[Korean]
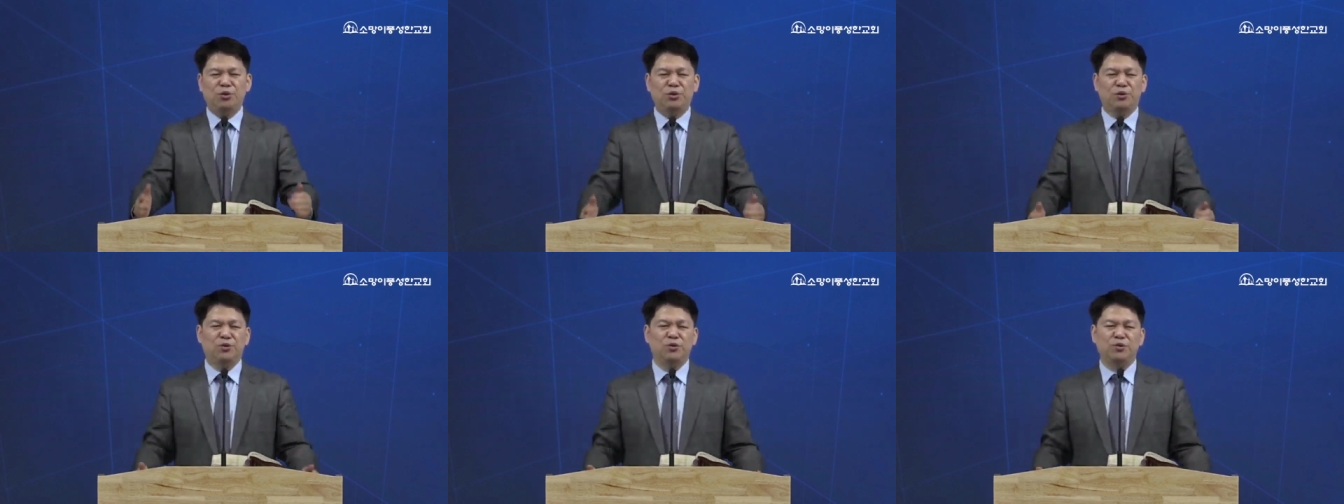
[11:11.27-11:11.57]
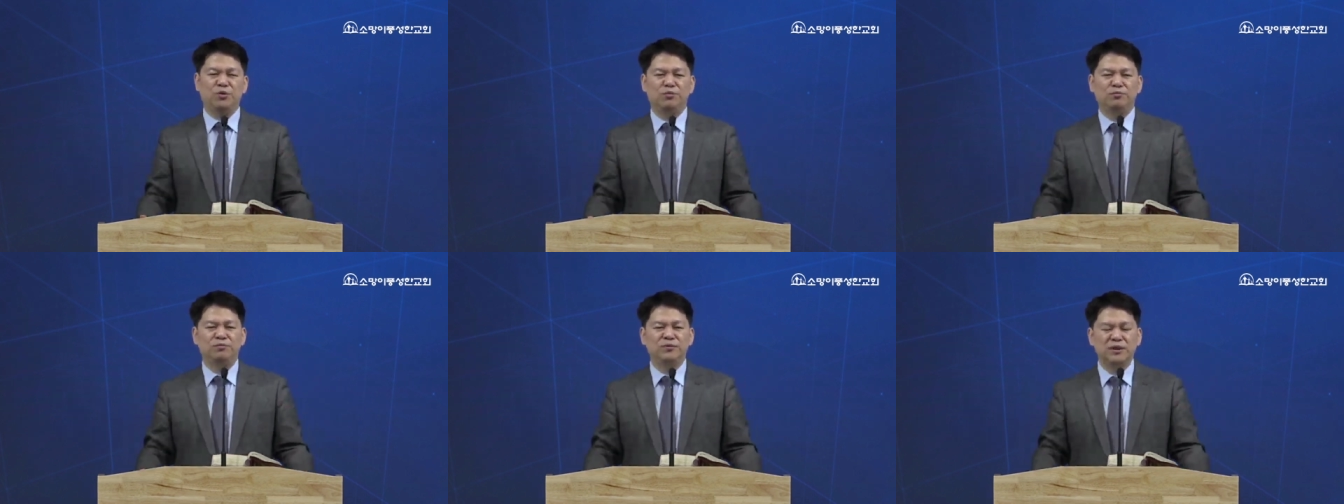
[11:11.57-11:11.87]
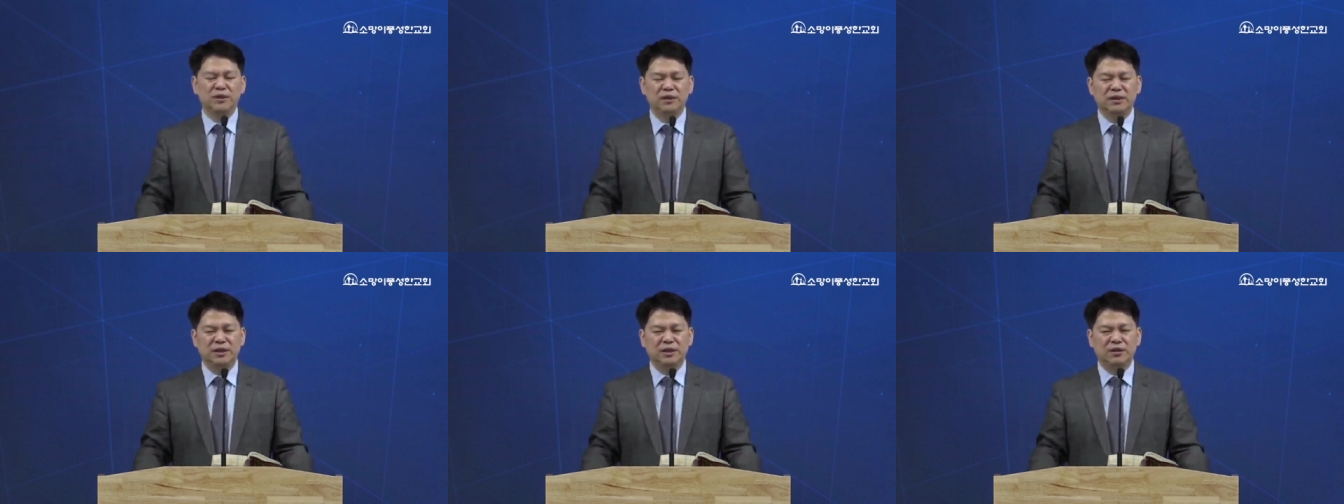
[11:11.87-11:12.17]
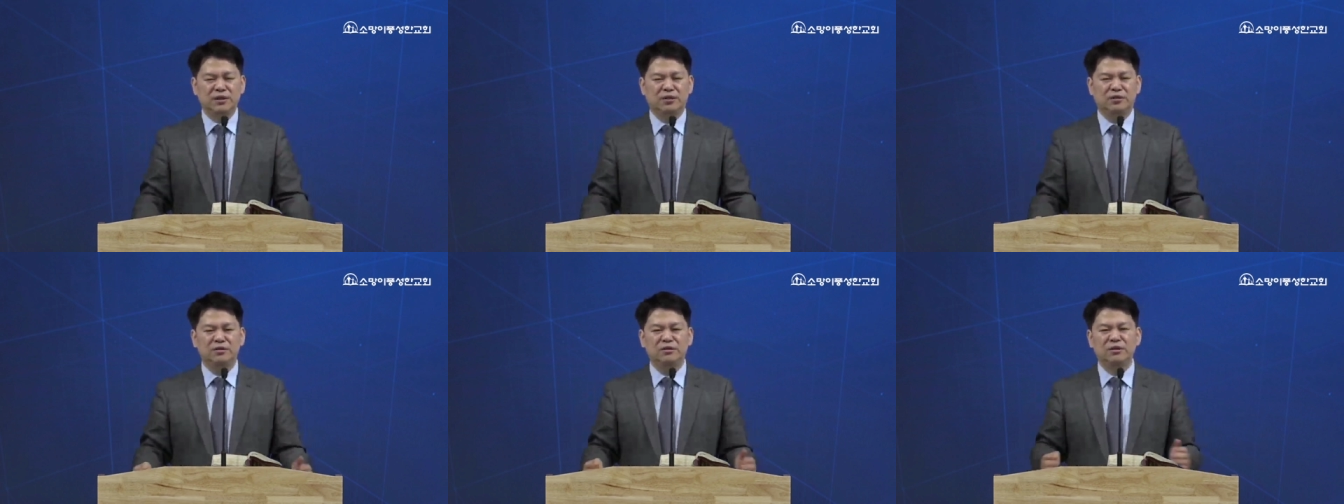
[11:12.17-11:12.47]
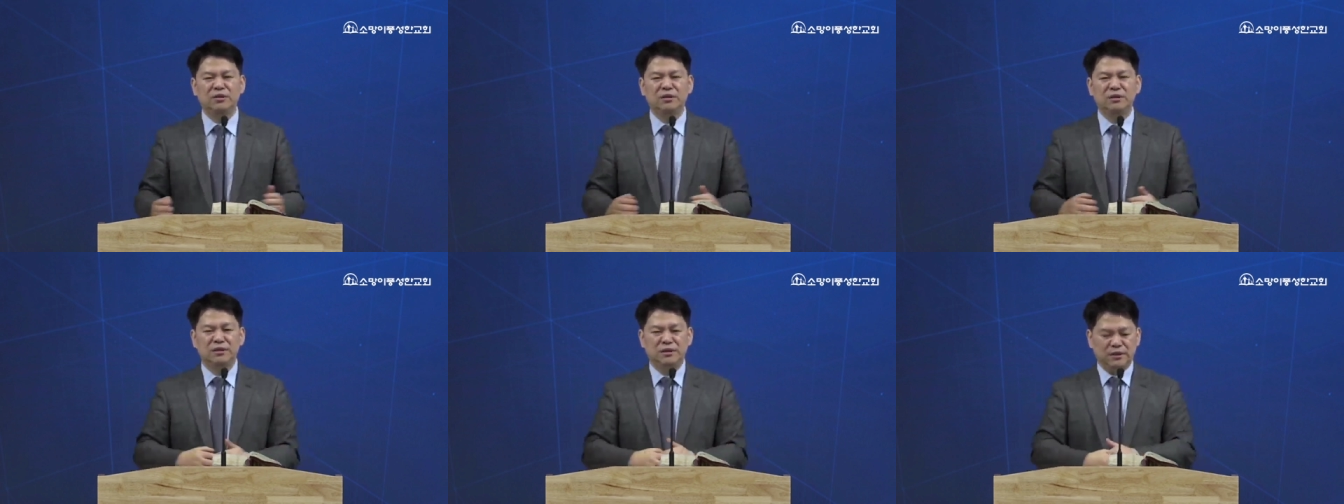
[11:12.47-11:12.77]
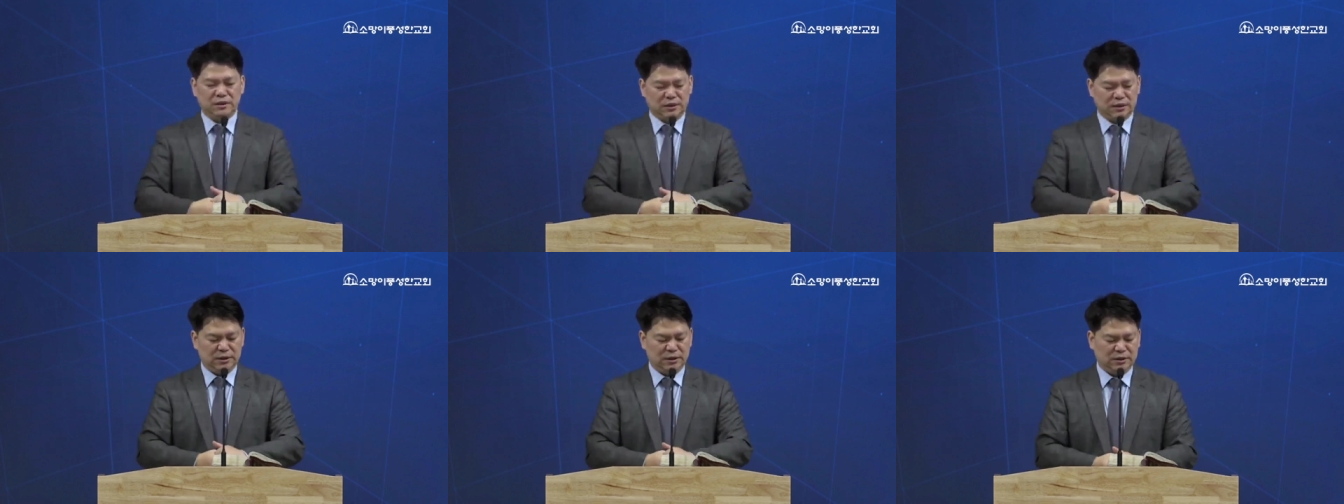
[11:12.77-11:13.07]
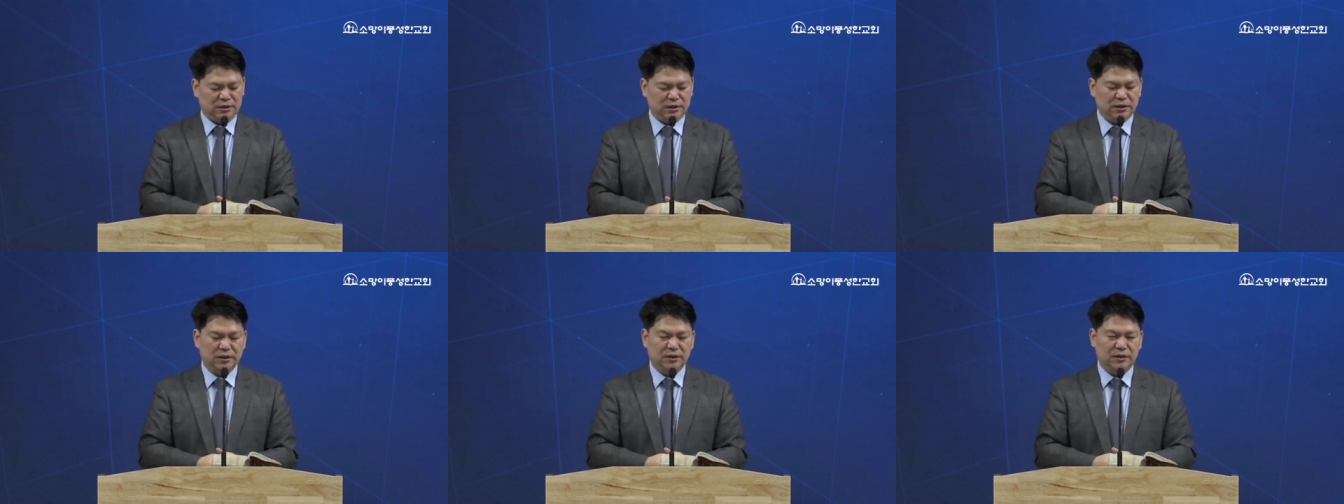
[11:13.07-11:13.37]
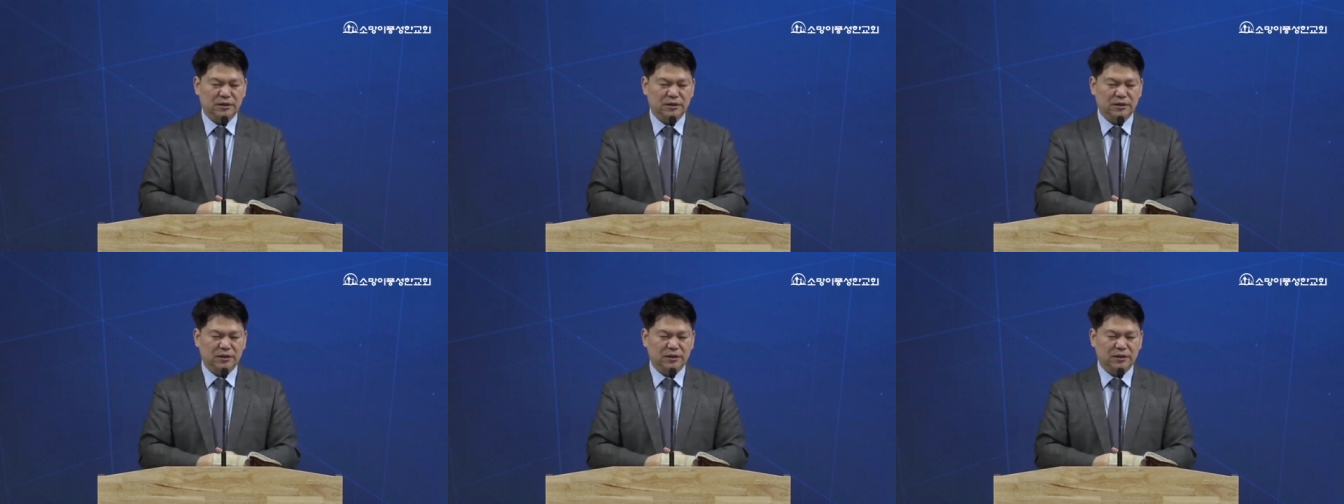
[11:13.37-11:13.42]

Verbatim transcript: 있고 이런 아,